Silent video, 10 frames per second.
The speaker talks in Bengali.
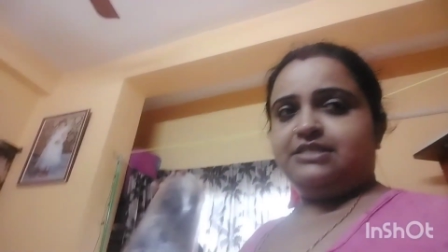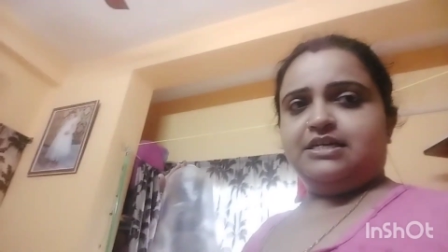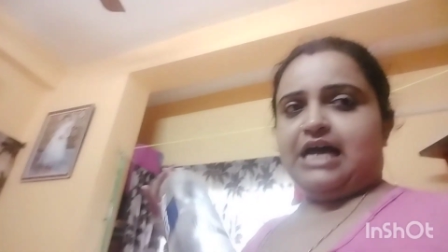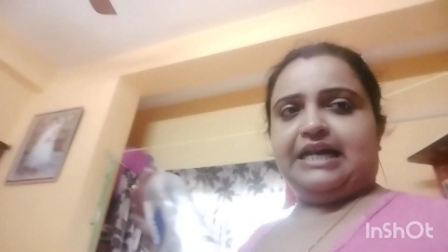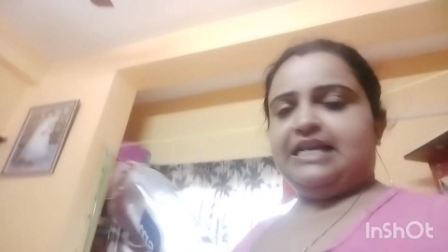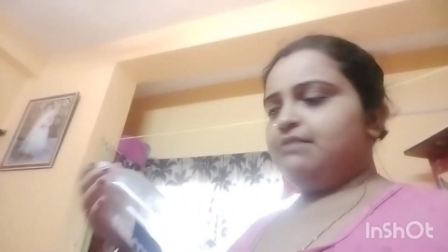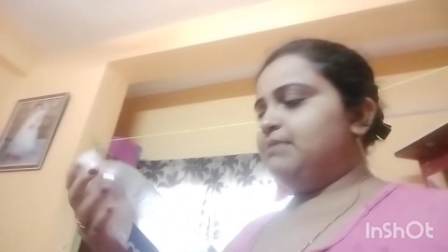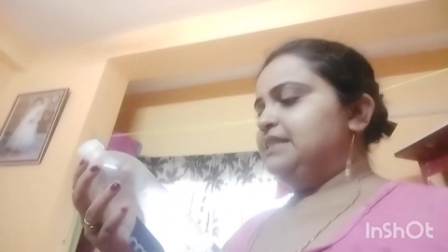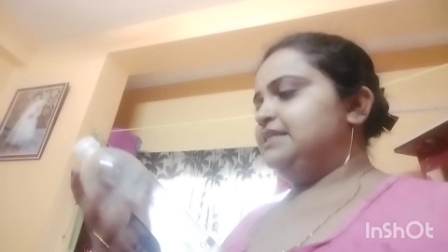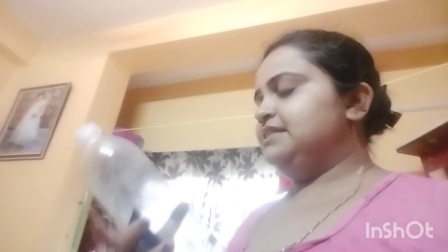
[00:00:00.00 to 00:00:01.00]
রান্নার
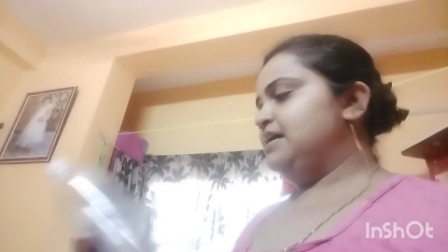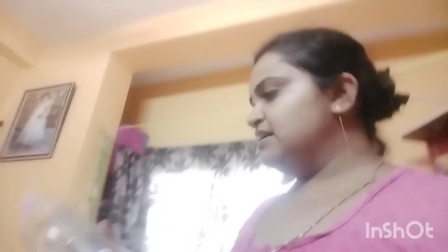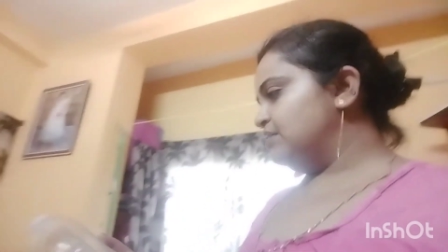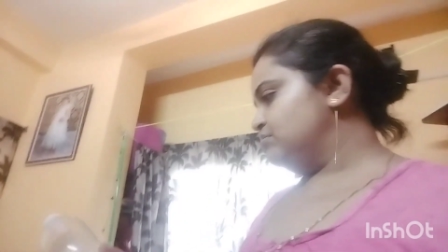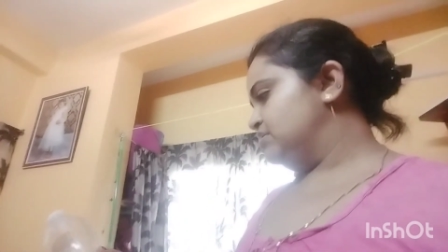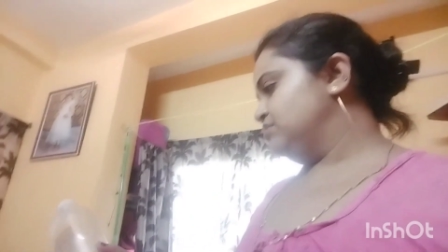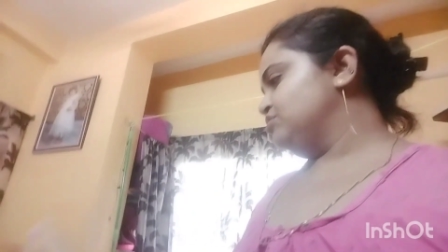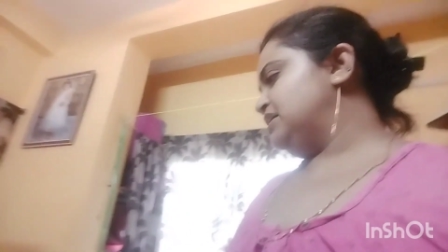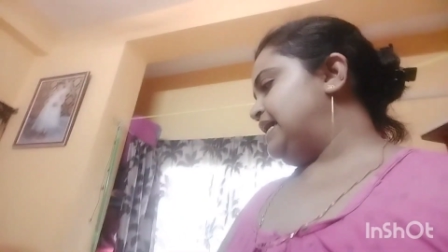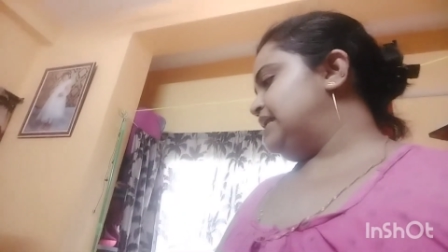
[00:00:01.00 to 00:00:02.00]
বালতিতে কারণ তো
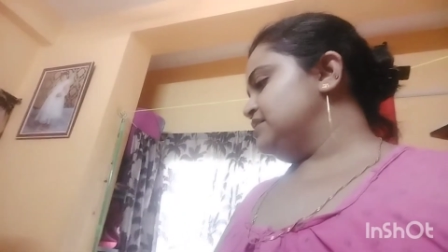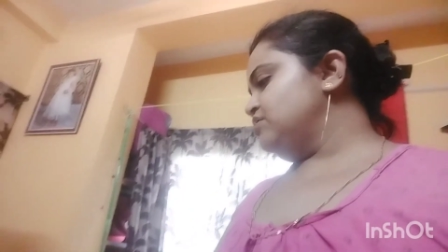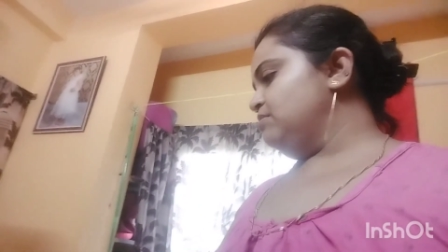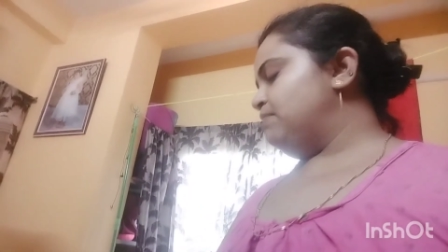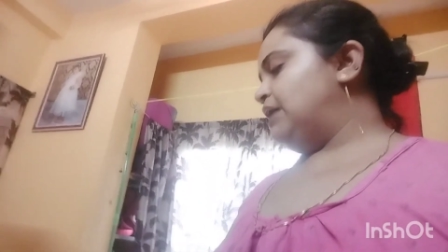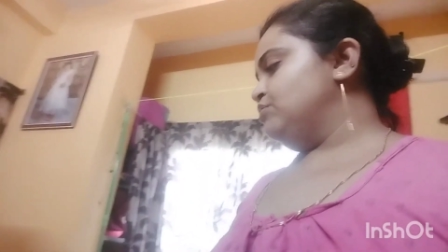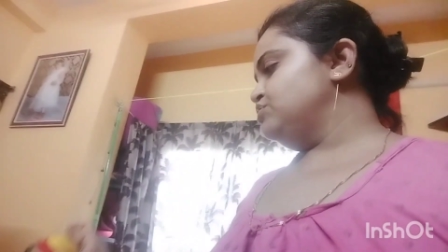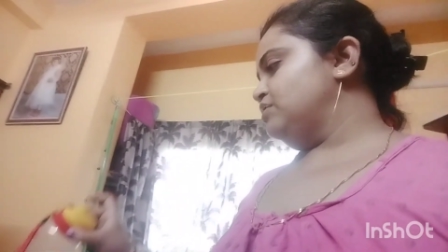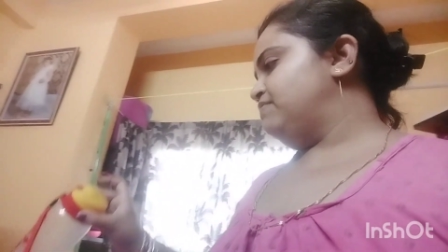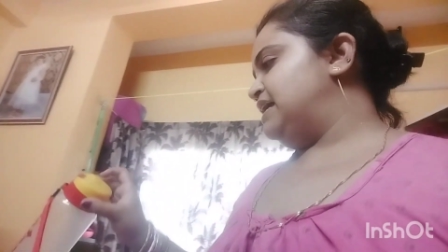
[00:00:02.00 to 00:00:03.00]
কেনা জল ভালো জল
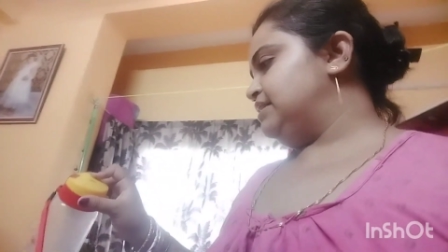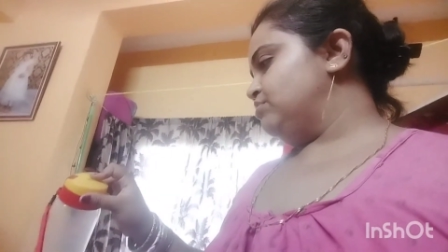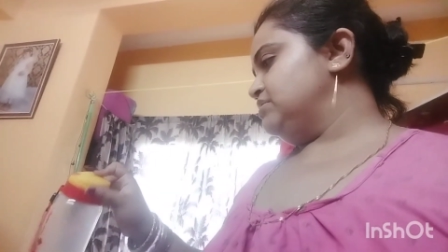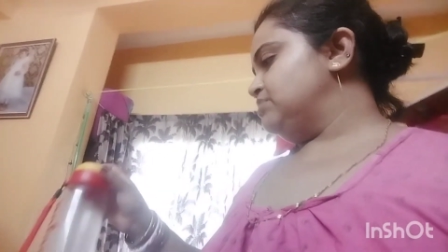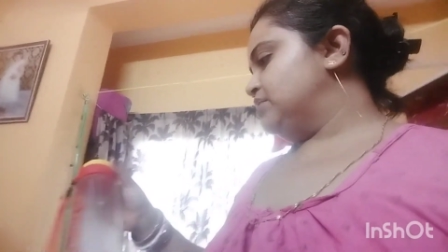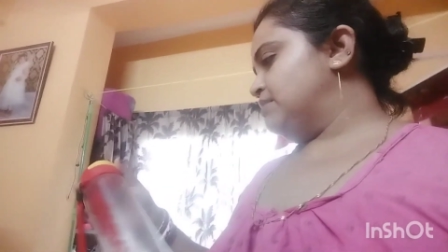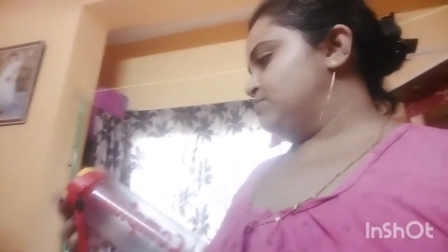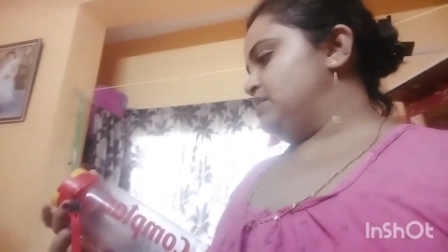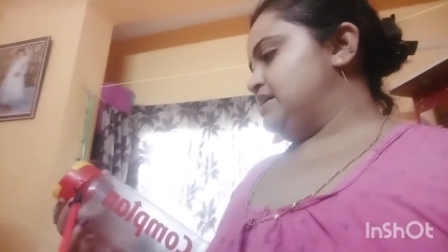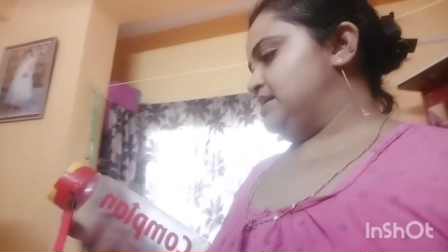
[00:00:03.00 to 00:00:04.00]
ফেলতেও যেন কেমন
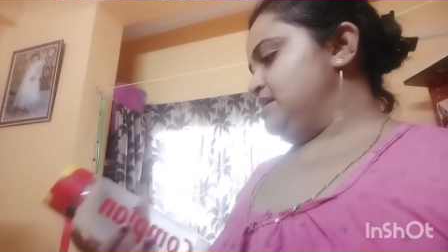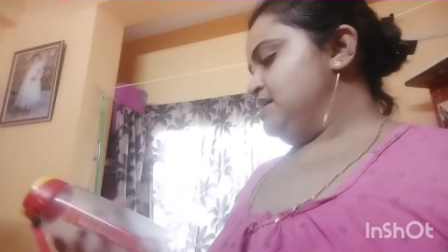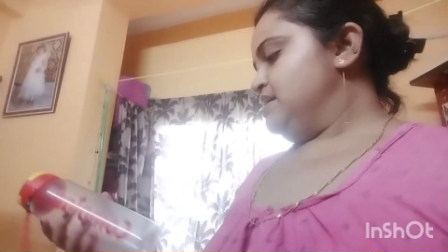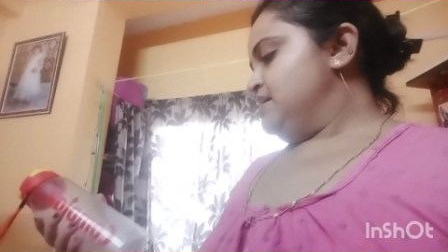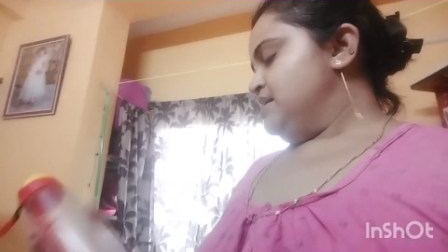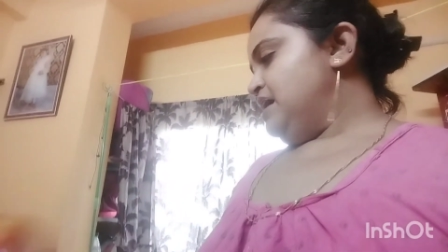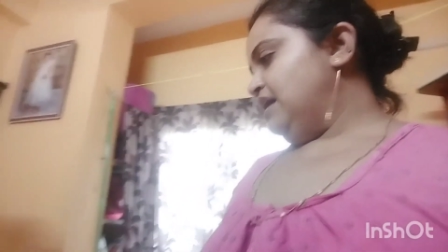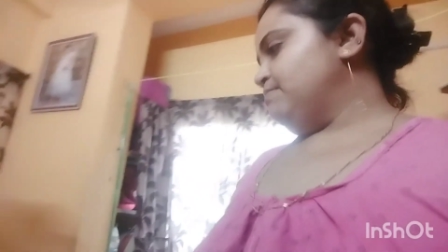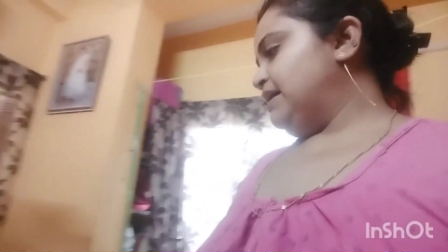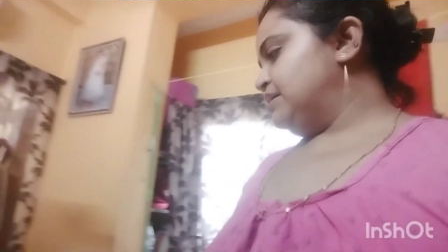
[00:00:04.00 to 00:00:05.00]
লাগে আর
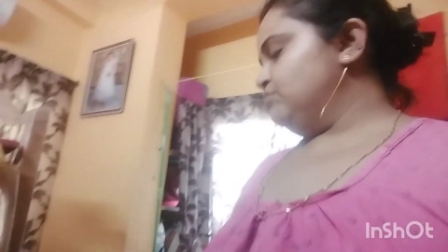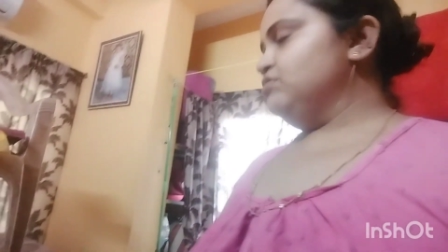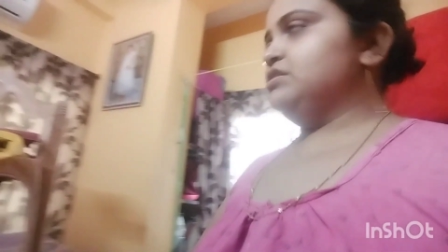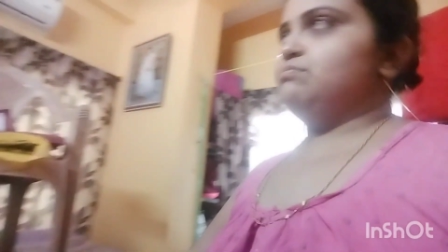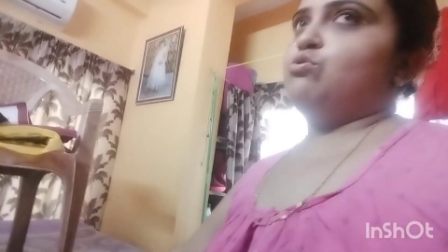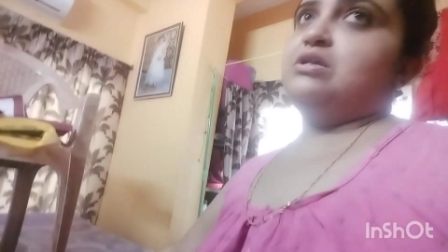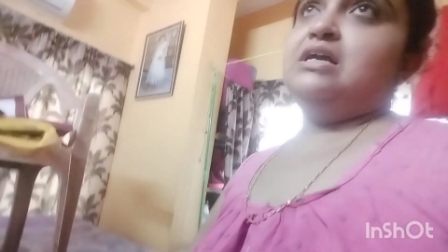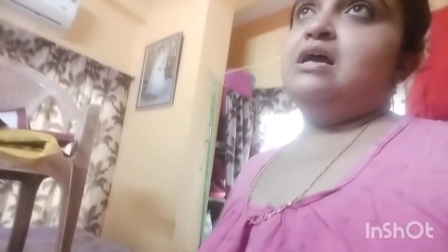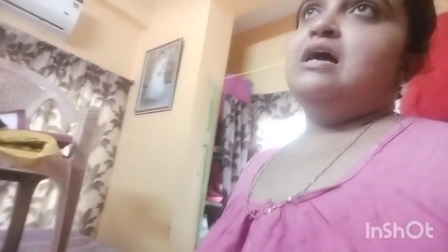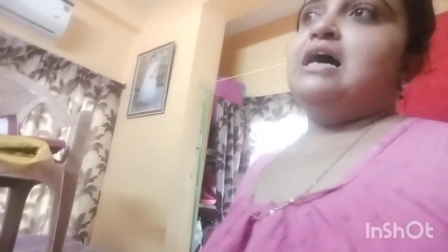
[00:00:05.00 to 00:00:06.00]
বাকিগুলোতে ভরি
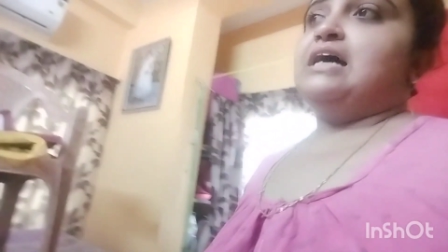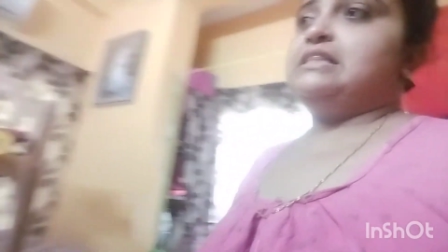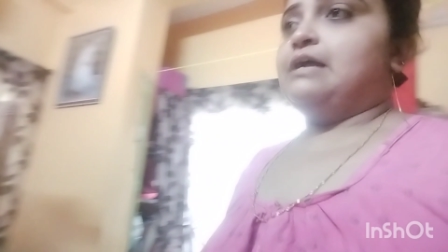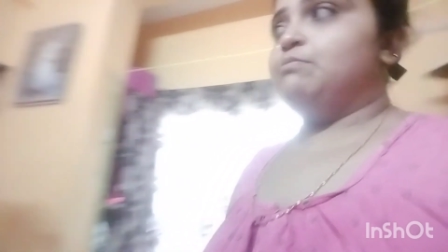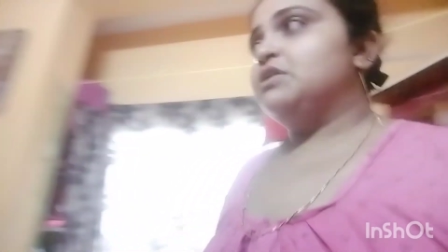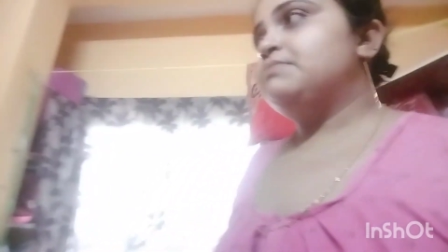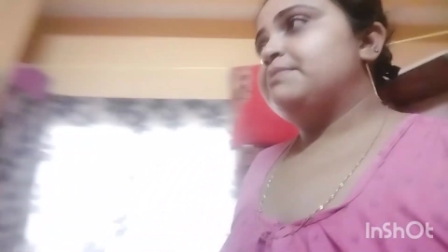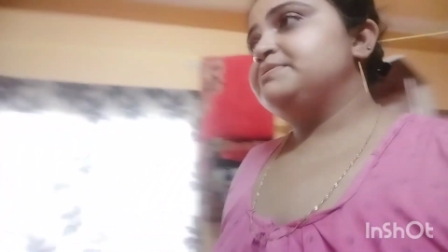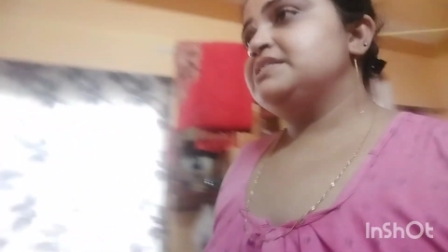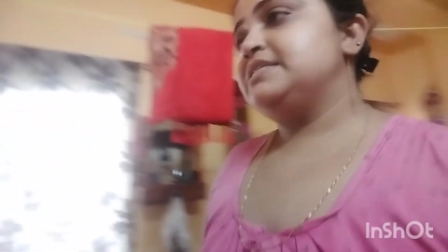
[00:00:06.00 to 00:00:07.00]
আর তারপরে ভাবছি
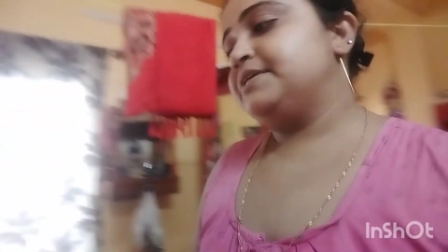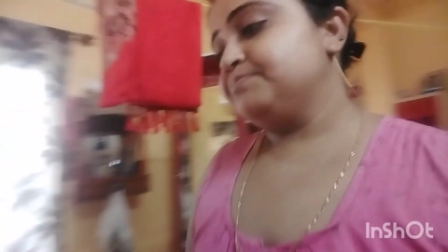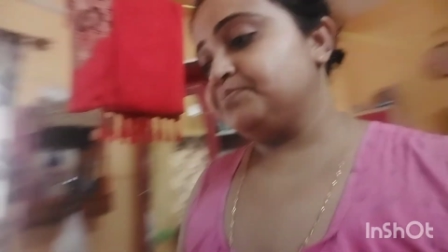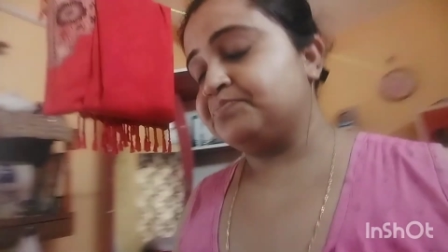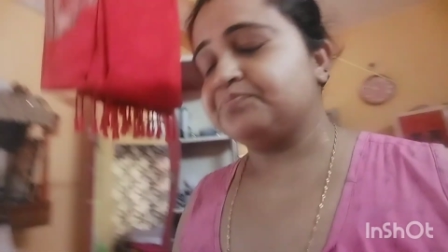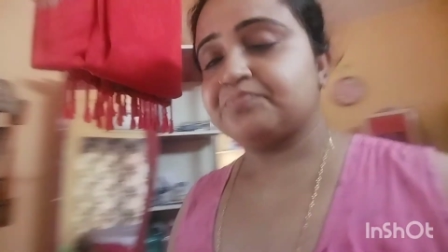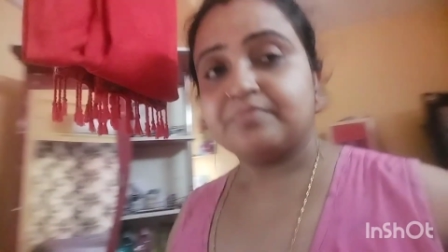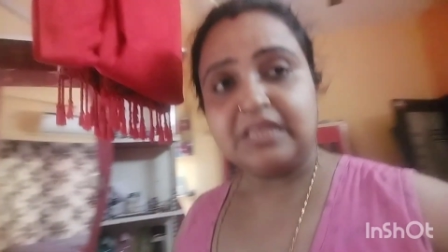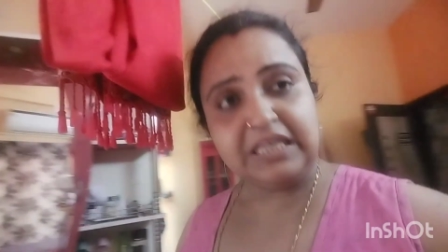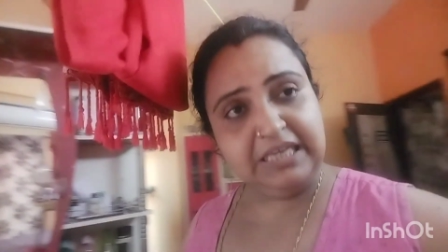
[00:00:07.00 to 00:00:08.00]
যে
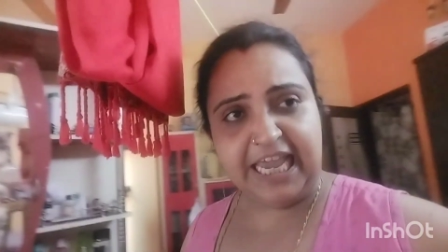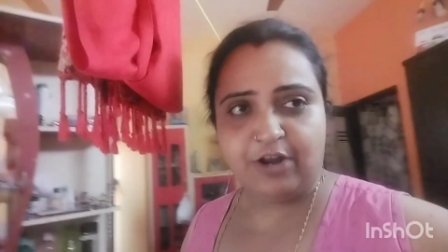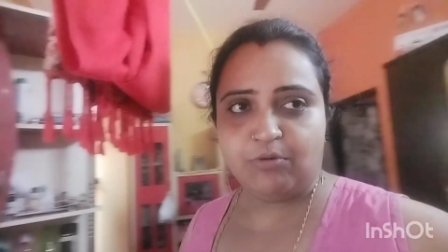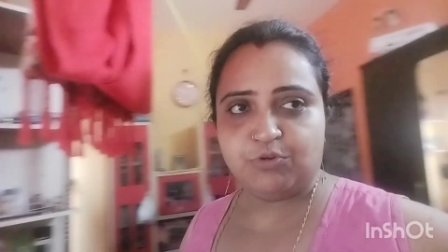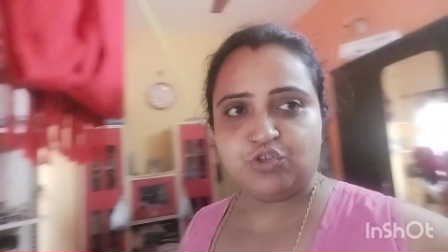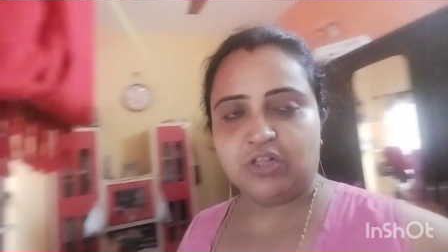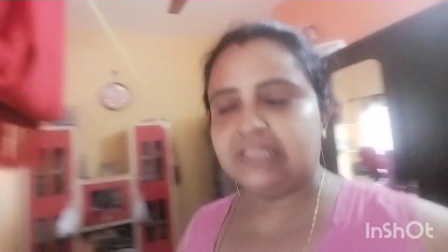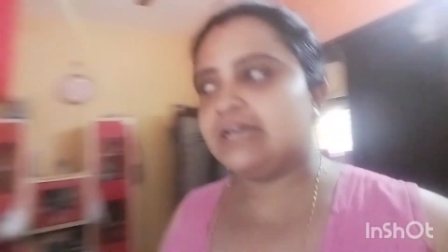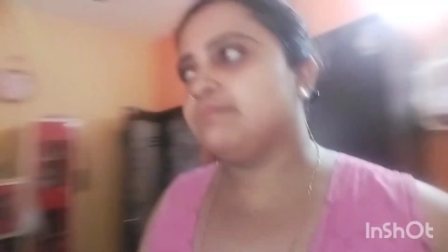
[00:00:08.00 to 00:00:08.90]
খেয়ে নেবো জল দেওয়া ভাত